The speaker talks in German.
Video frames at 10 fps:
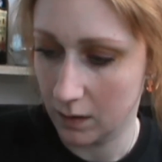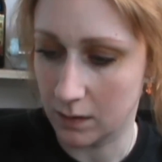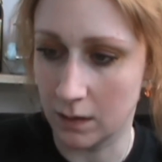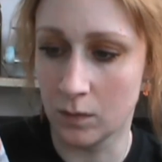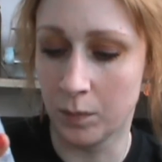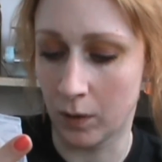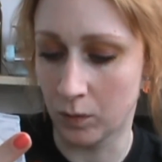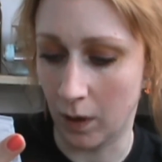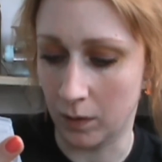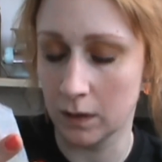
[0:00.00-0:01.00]
Sieht super
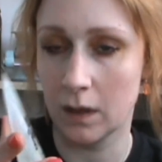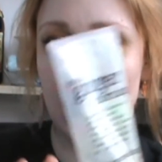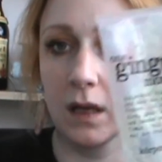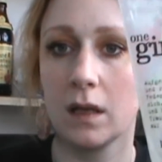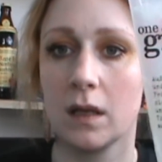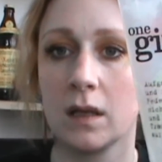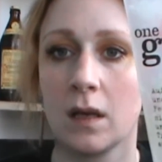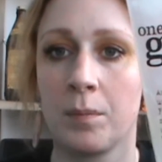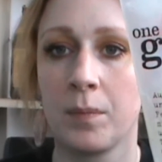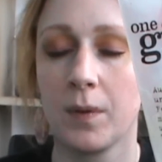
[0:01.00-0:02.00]
gut aus. Ich
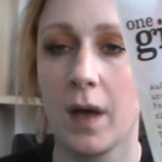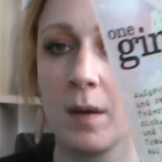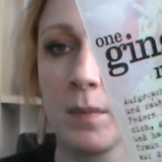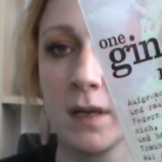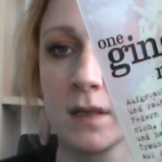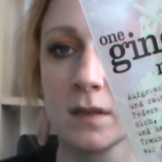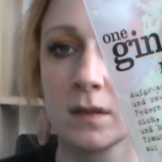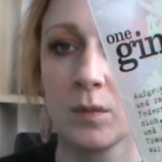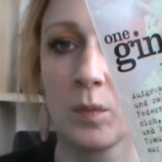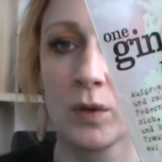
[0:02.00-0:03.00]
habe einmal
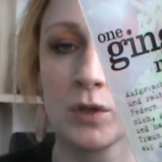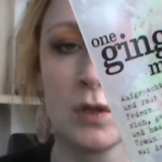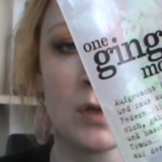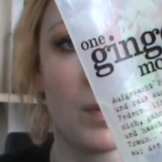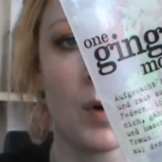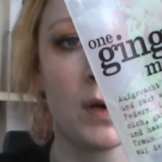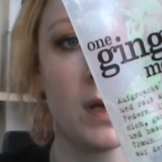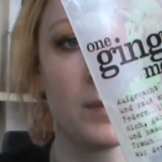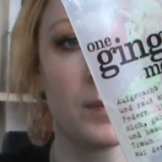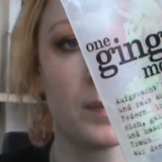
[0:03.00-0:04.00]
das One Ginger Morning.